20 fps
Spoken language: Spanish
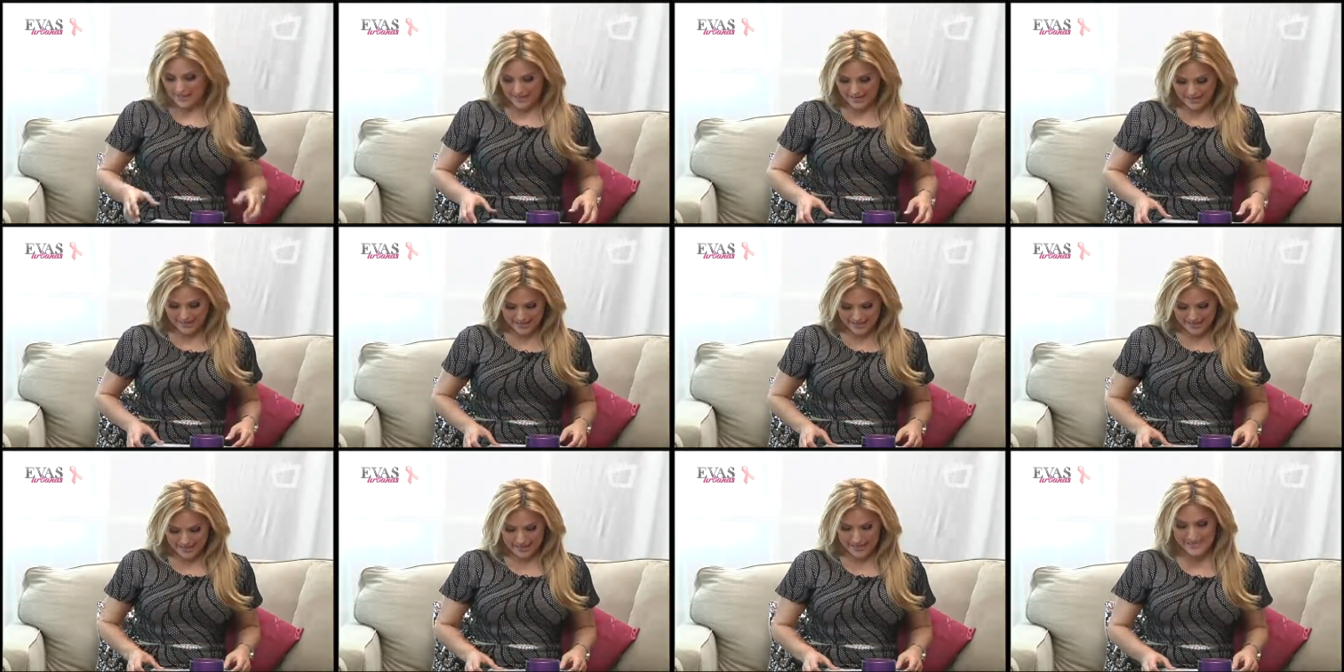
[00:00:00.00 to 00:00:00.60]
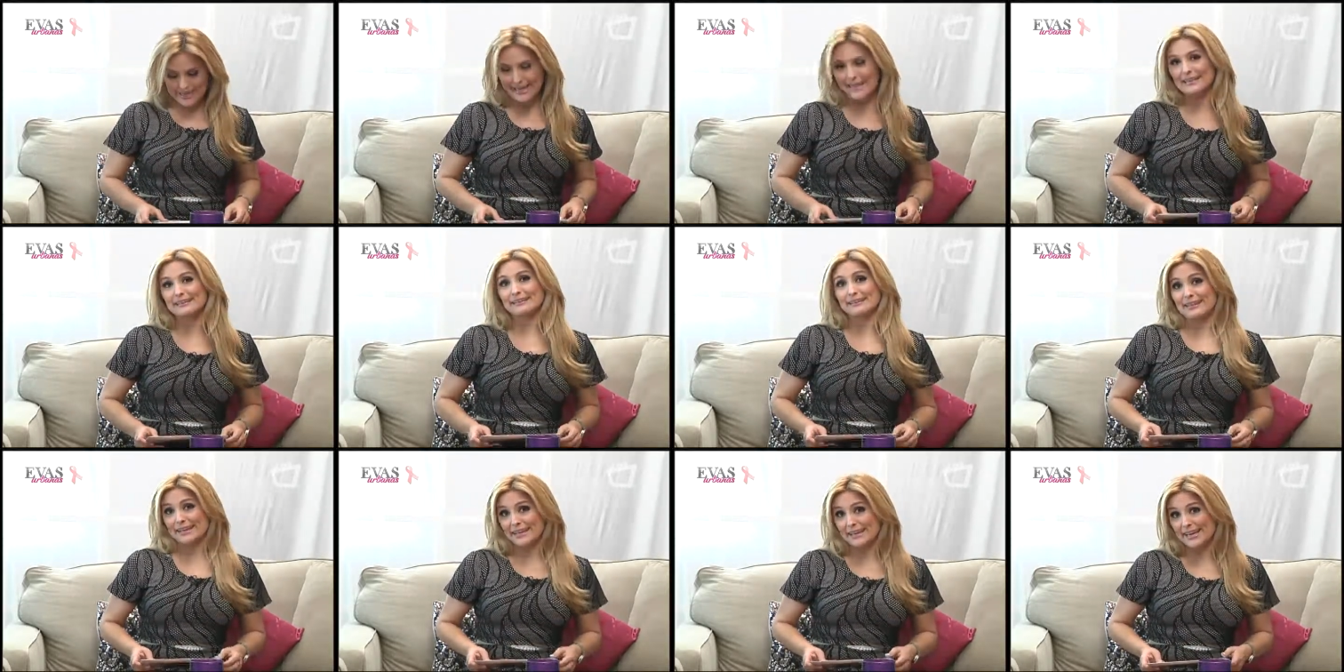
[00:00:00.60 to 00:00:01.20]
eh, que
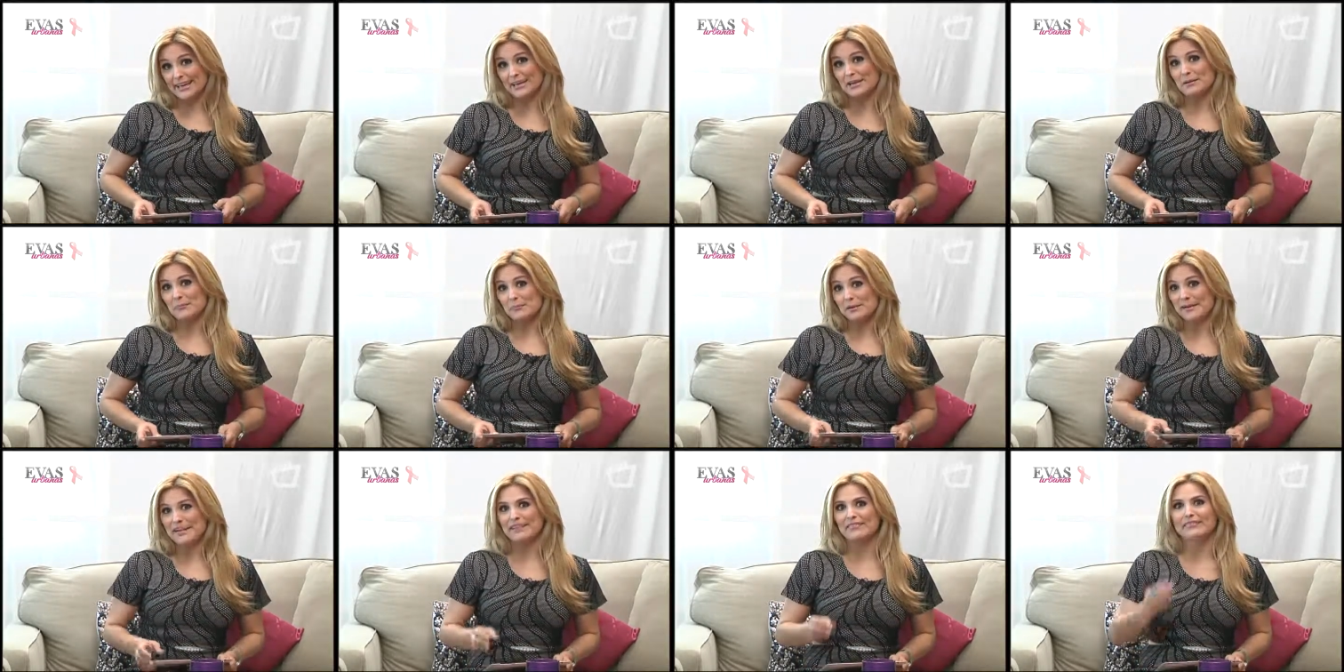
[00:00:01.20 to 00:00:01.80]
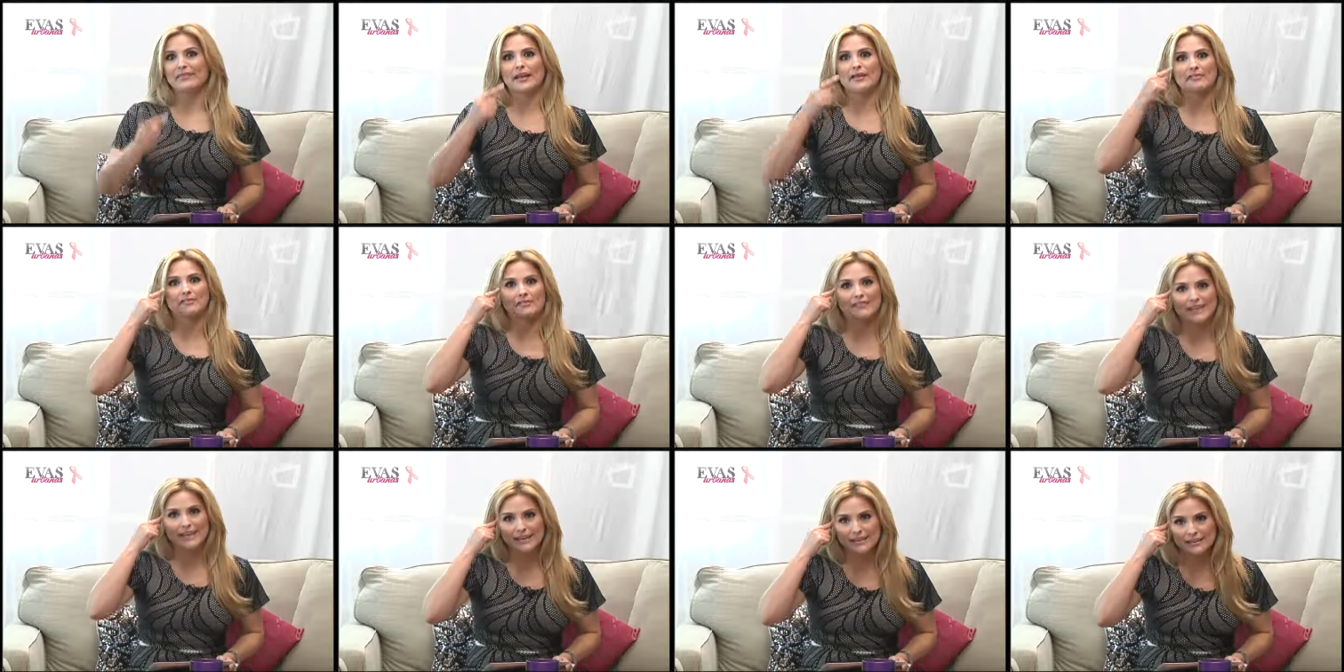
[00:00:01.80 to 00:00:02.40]
requieren para
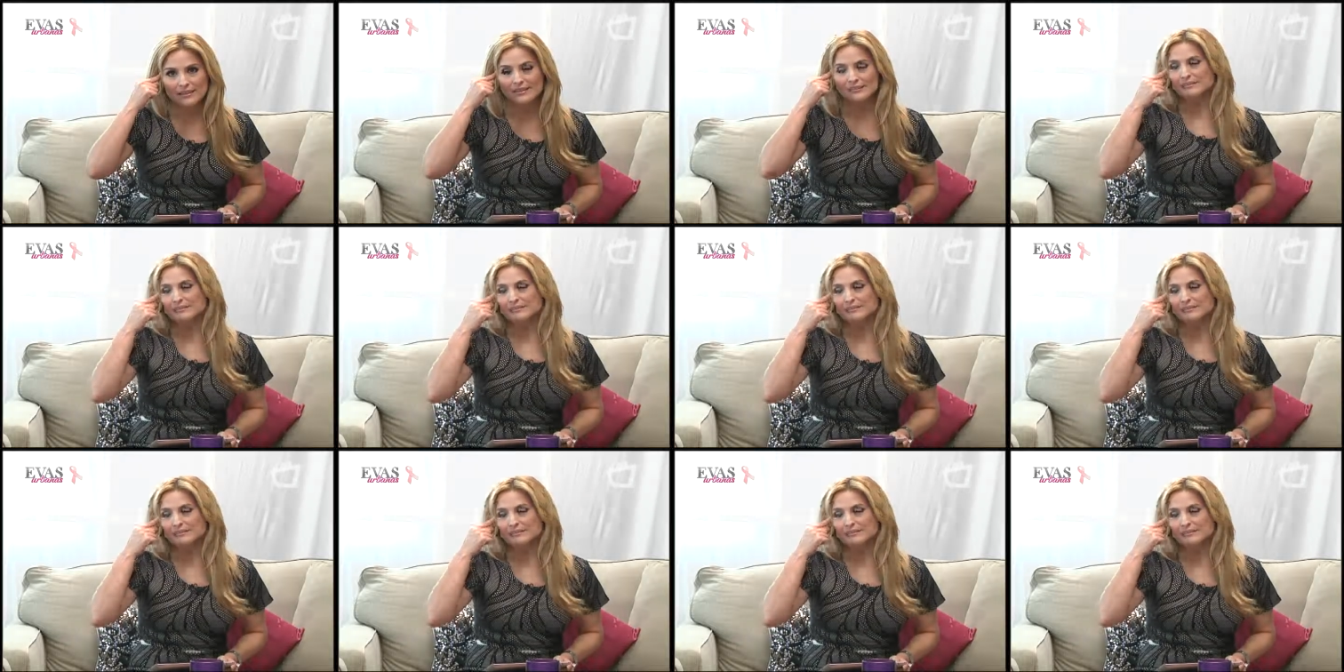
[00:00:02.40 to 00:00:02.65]
entender